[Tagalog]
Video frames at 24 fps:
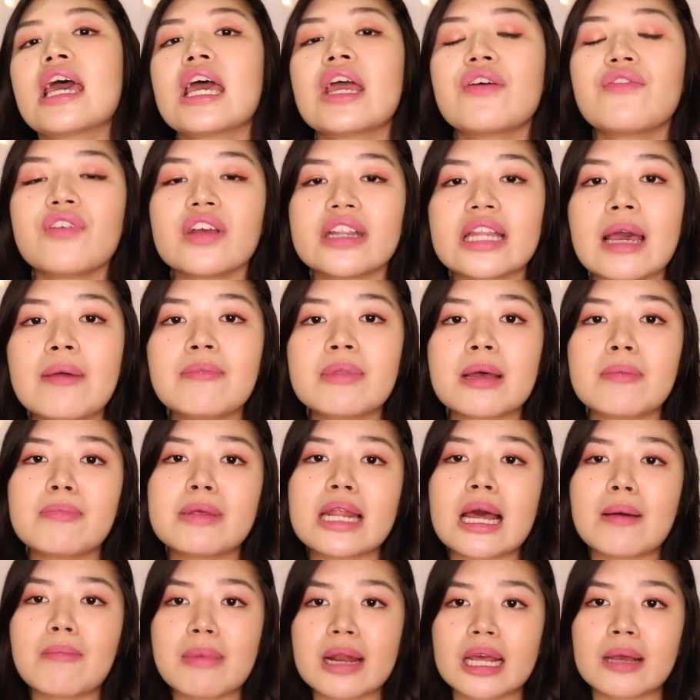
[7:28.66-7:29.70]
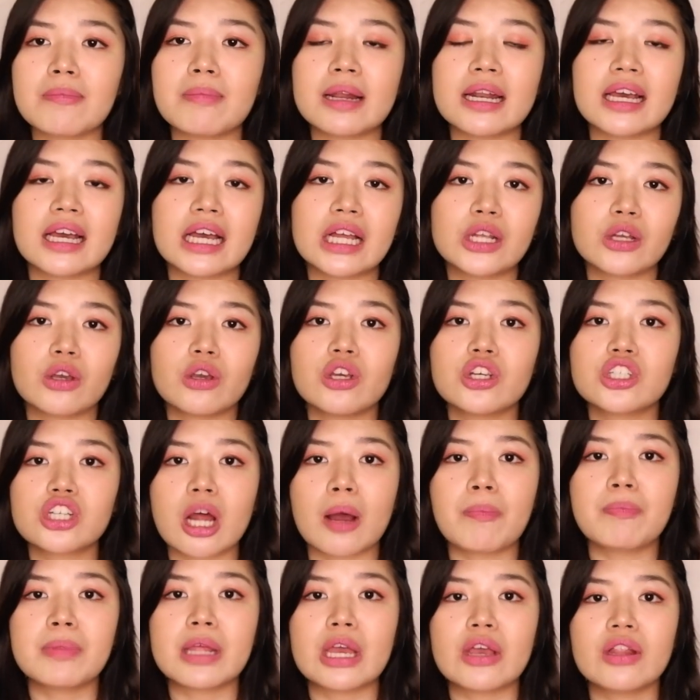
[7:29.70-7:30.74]
every time na binabalik-balikan ko yung
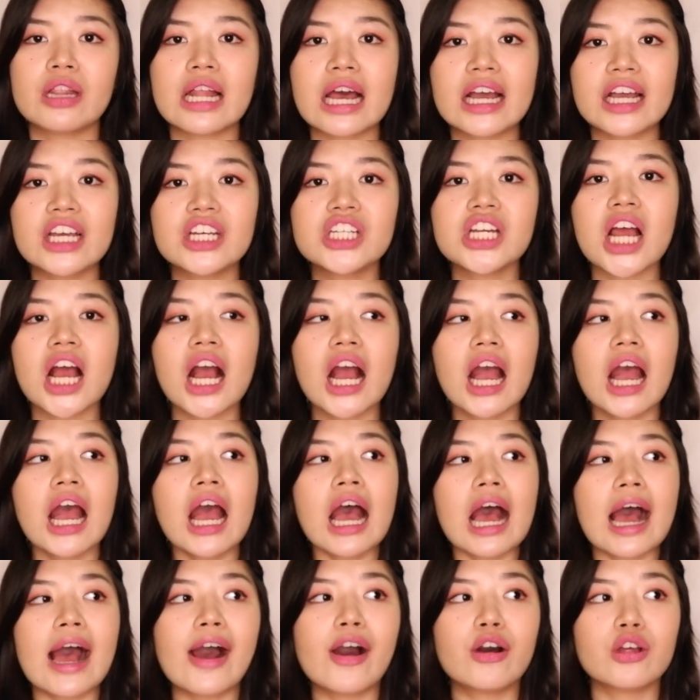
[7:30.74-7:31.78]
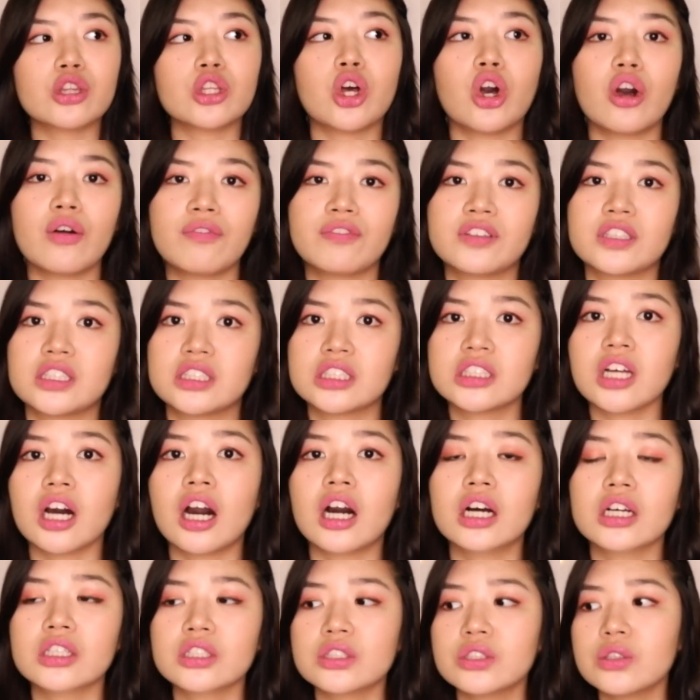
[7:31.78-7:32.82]
shop na yun, lagi siyang out of
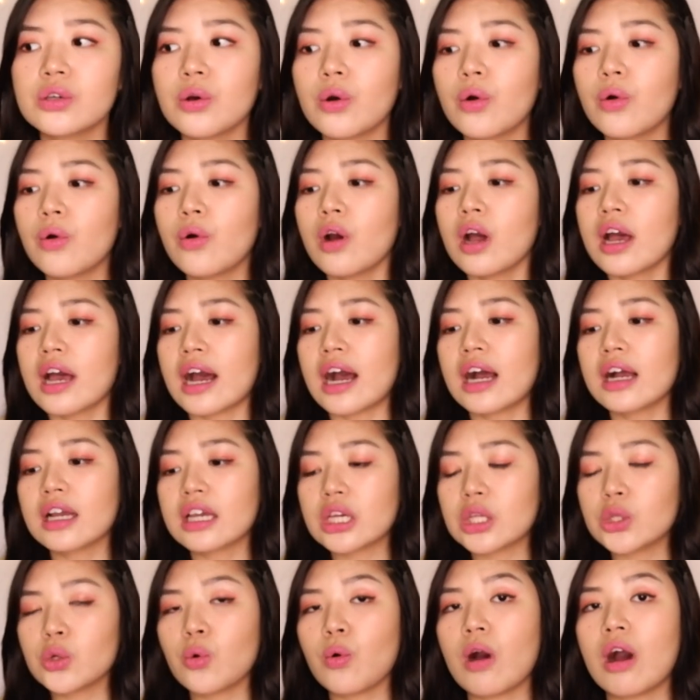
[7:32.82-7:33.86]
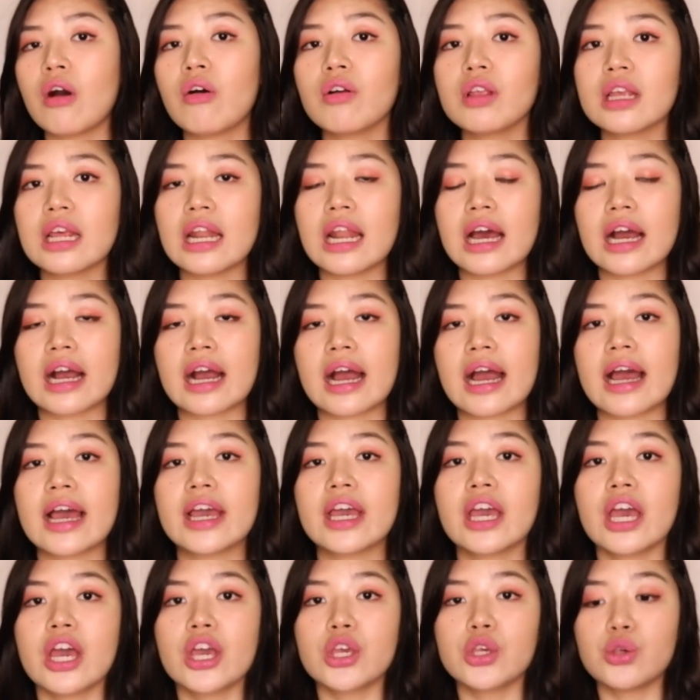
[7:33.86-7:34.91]
stock. So, ang kinuha ko na lang
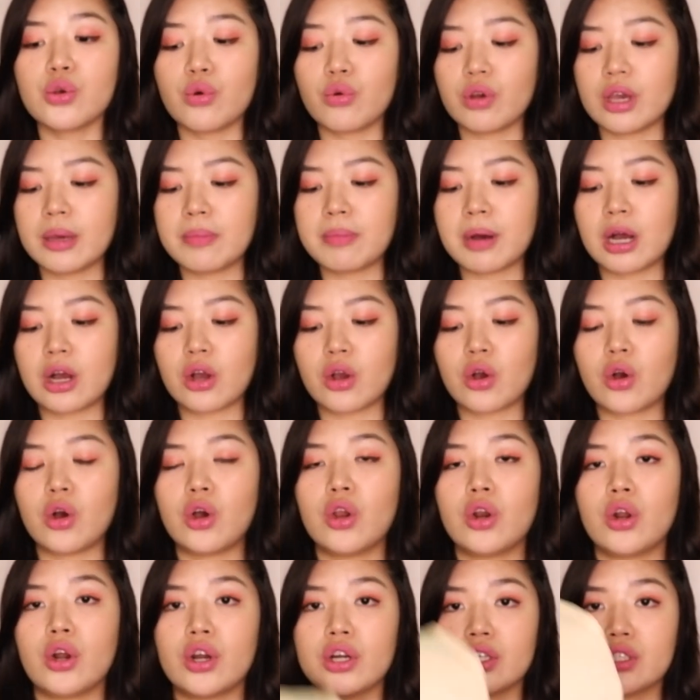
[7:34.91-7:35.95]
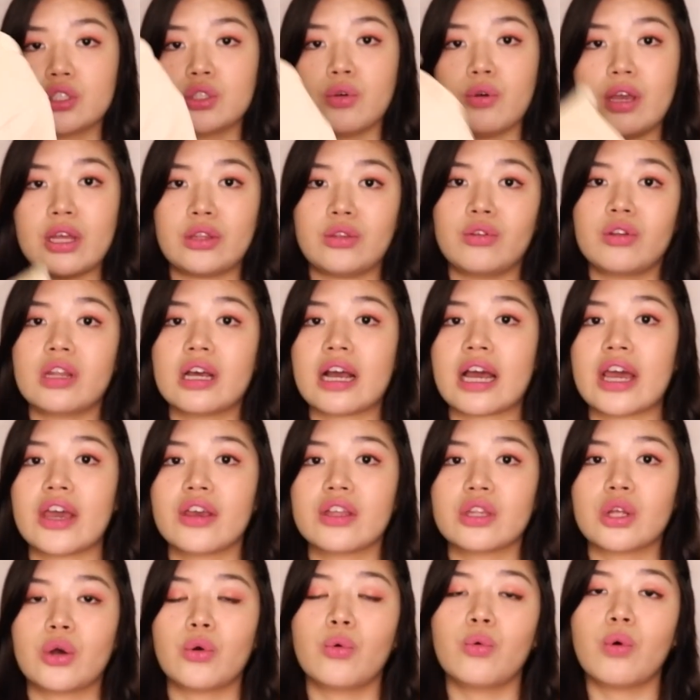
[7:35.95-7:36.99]
ay yung ibang color. So, ito na nga
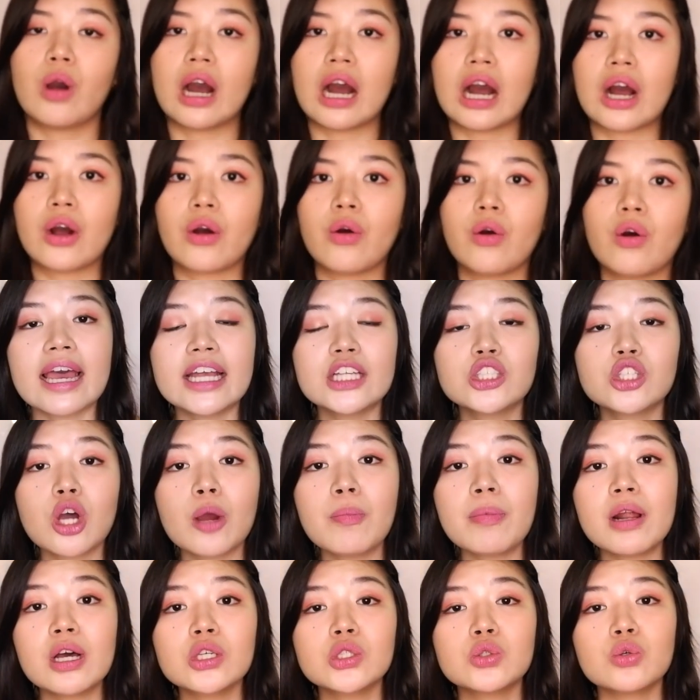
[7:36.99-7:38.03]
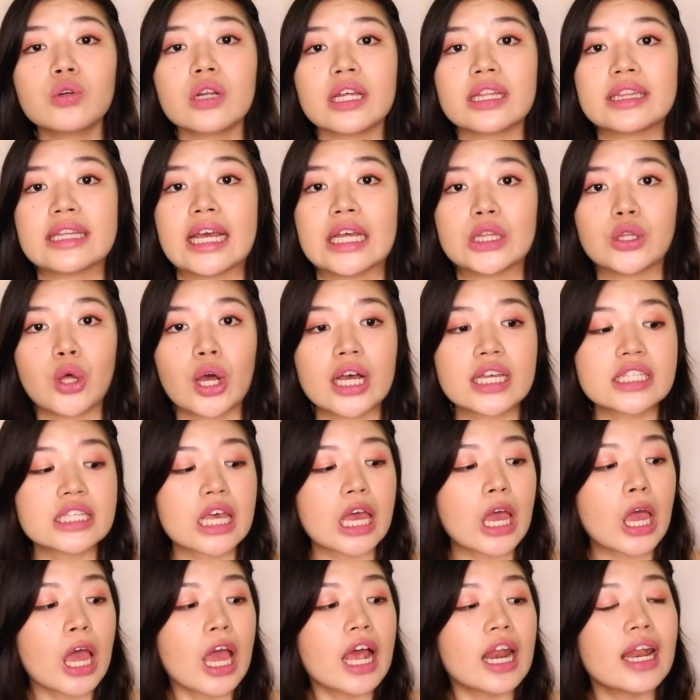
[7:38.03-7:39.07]
yung nakuha ko. And sobrang sulit nito
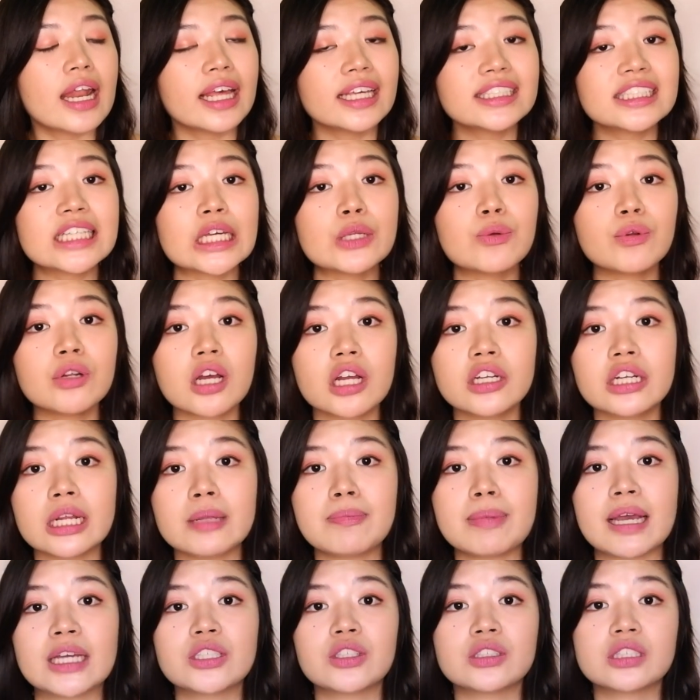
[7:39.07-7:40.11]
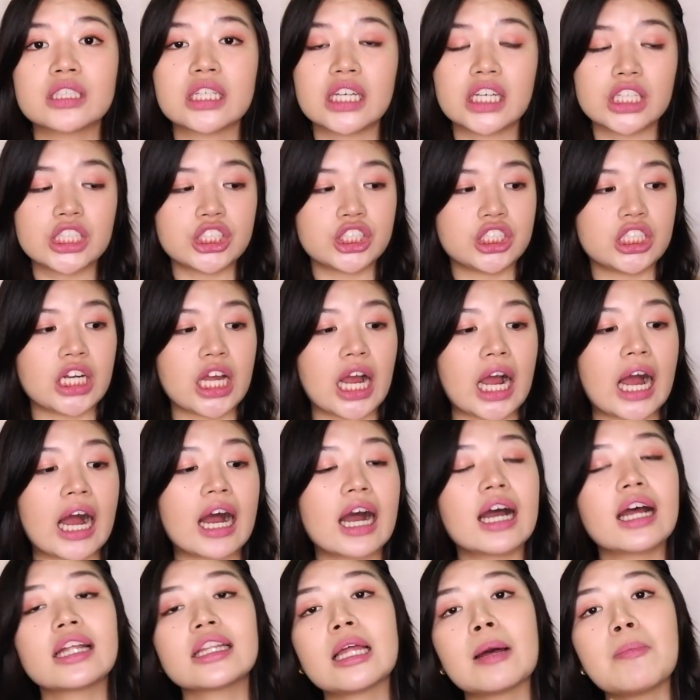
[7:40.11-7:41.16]
kasi less than 100 pesos each na nga.
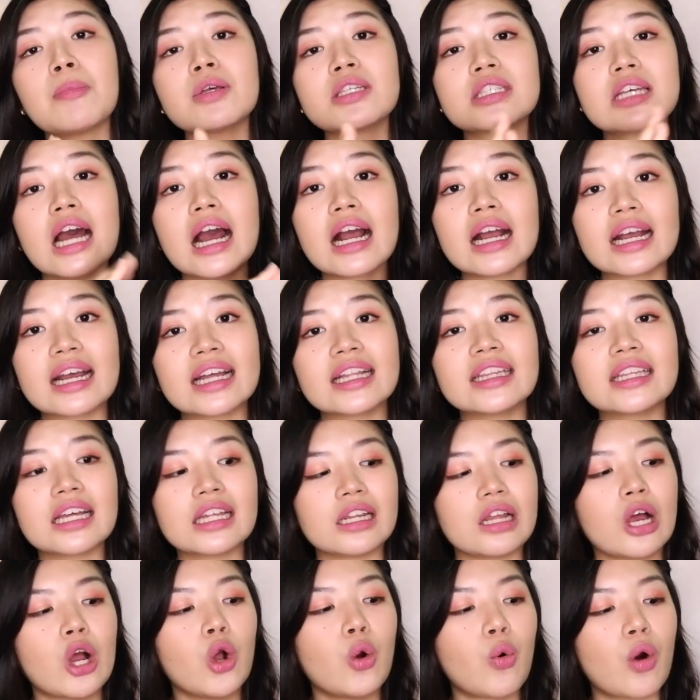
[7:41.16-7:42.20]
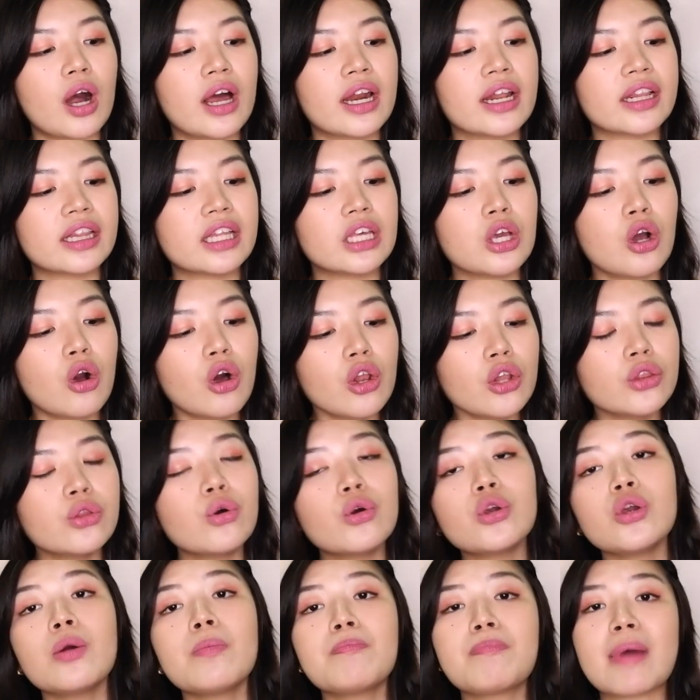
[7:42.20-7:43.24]
Tapos, ang ganda ng quality.
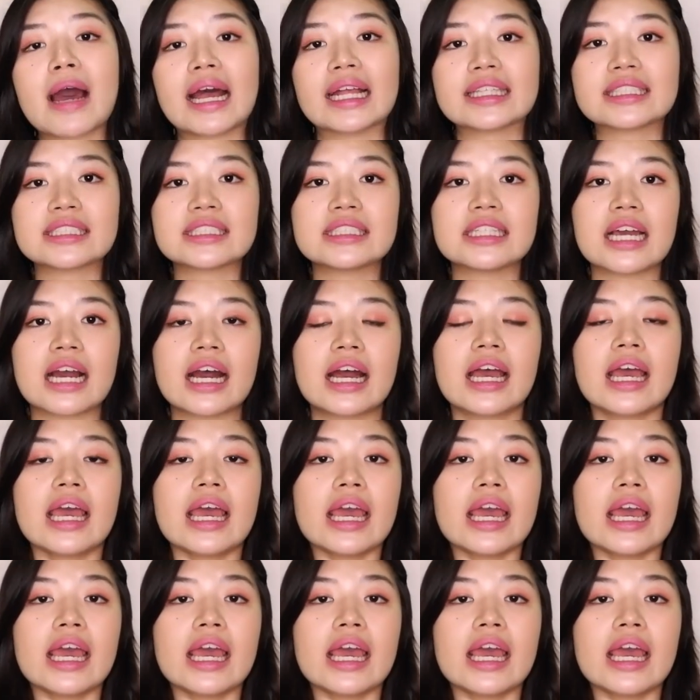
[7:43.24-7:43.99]
Although yung pads niya,